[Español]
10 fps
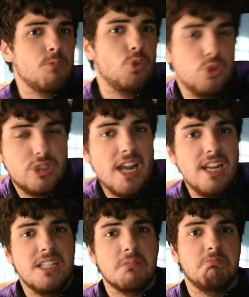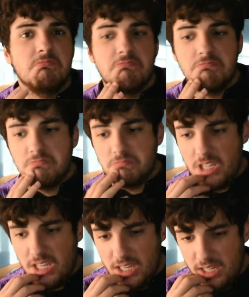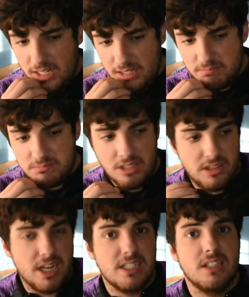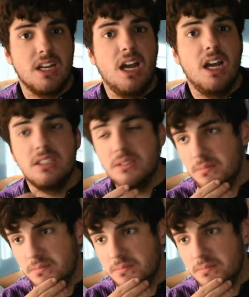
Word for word: Tú sales, eh, te encierras atrás,